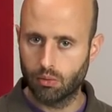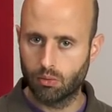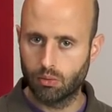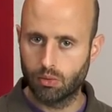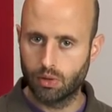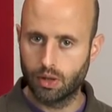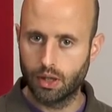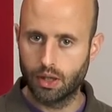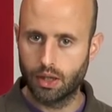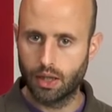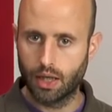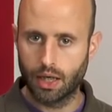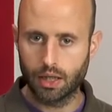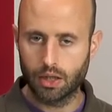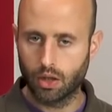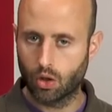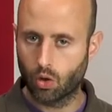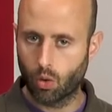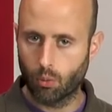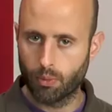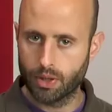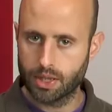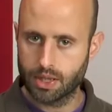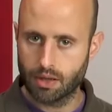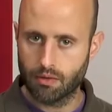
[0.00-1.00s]
un'idea di
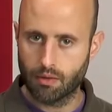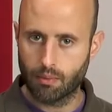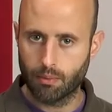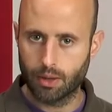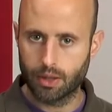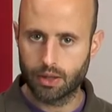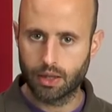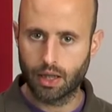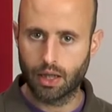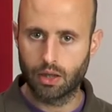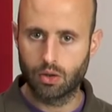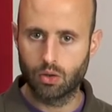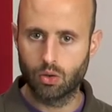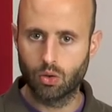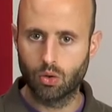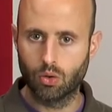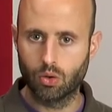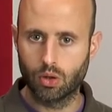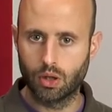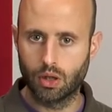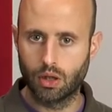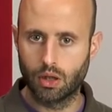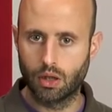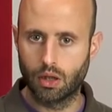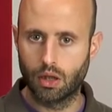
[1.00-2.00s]
come stavamo andando
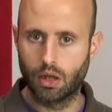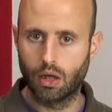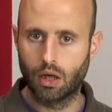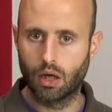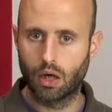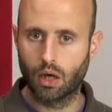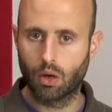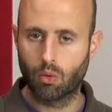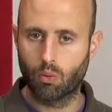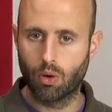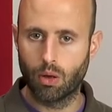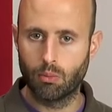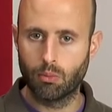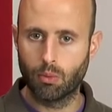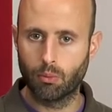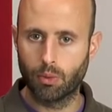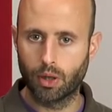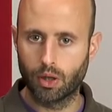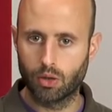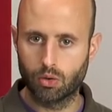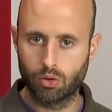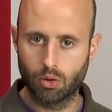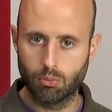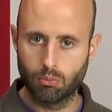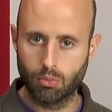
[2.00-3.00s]
in eh, quel
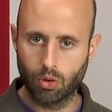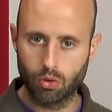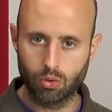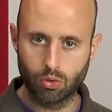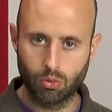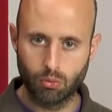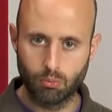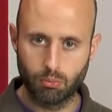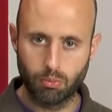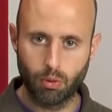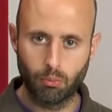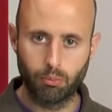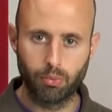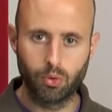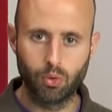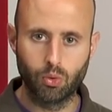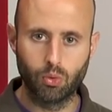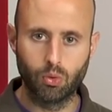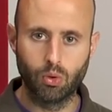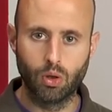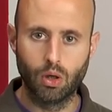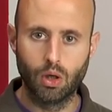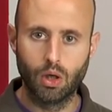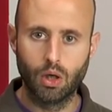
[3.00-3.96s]
momento in modo un po' più